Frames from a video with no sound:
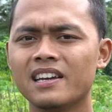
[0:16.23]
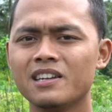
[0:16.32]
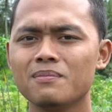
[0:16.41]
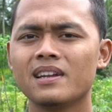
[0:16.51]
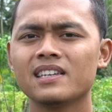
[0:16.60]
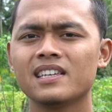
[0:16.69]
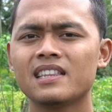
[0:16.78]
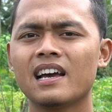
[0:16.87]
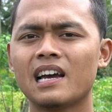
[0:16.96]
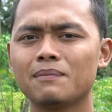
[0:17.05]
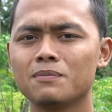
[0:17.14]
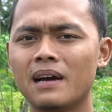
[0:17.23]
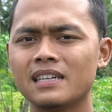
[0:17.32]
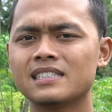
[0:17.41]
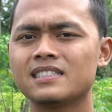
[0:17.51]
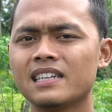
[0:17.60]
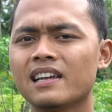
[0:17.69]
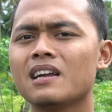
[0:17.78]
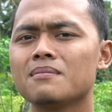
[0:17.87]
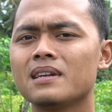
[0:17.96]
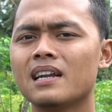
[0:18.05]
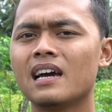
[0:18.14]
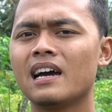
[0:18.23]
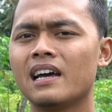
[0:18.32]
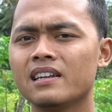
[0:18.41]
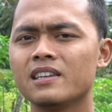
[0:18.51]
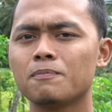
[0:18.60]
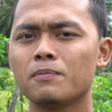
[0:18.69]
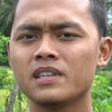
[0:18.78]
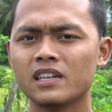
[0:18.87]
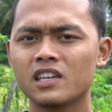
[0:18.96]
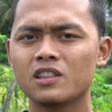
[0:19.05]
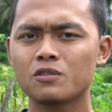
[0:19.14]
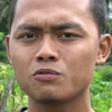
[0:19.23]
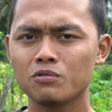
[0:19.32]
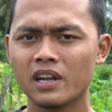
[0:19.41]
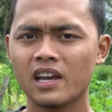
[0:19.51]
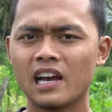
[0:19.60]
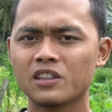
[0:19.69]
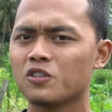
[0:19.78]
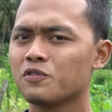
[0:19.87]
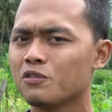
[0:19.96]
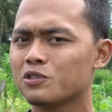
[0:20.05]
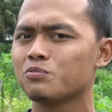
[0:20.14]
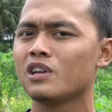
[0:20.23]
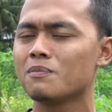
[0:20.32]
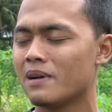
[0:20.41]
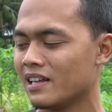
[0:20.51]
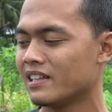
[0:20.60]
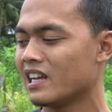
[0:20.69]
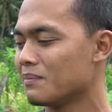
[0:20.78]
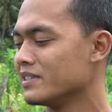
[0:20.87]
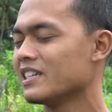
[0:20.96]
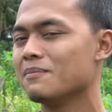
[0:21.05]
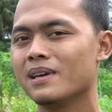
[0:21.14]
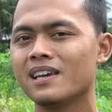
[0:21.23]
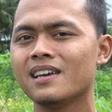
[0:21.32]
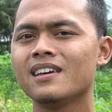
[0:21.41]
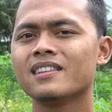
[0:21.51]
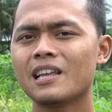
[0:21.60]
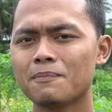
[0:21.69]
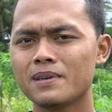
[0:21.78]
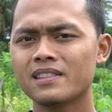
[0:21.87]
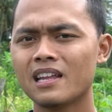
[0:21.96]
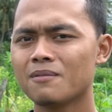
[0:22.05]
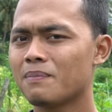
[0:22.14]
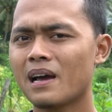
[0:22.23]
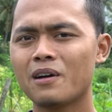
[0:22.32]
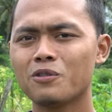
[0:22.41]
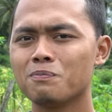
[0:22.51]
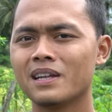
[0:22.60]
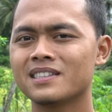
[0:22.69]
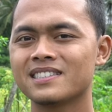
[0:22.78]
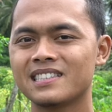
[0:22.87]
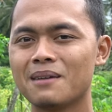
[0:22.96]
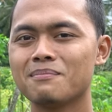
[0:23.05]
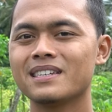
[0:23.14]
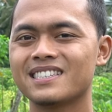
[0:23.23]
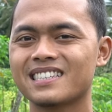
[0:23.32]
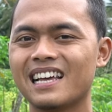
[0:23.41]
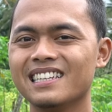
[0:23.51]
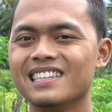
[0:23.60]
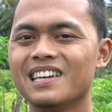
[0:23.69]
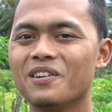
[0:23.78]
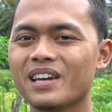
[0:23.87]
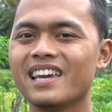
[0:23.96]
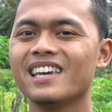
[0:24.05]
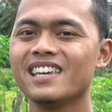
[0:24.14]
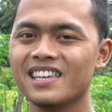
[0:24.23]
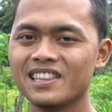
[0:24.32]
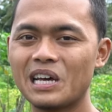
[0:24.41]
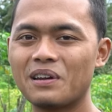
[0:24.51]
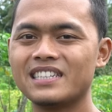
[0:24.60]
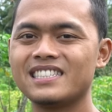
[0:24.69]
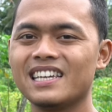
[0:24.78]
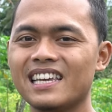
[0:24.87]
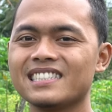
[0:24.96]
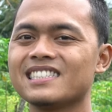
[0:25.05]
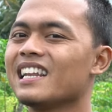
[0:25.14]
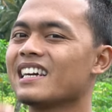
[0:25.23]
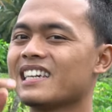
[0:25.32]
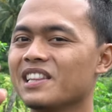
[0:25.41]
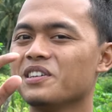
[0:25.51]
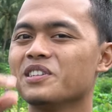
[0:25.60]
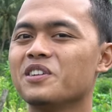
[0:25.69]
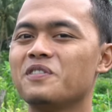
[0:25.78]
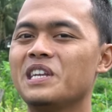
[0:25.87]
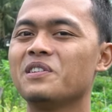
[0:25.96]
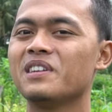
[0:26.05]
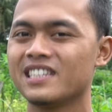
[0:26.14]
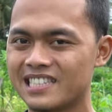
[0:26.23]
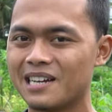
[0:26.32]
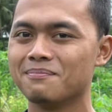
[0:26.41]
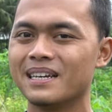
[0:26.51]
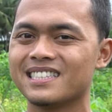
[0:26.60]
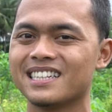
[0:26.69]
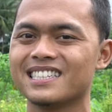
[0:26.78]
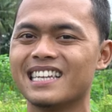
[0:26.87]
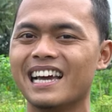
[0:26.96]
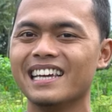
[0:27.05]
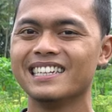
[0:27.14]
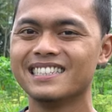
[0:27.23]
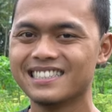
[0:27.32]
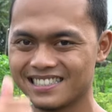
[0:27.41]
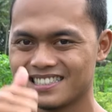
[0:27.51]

Dimana kita akan membahas cara menangani penyakit kuning atau virus bule pada tanaman cabai Tapi tanpa obat sama sekali Oke, ingin tahu rahasianya? Silahkan tonton video ini sampai selesai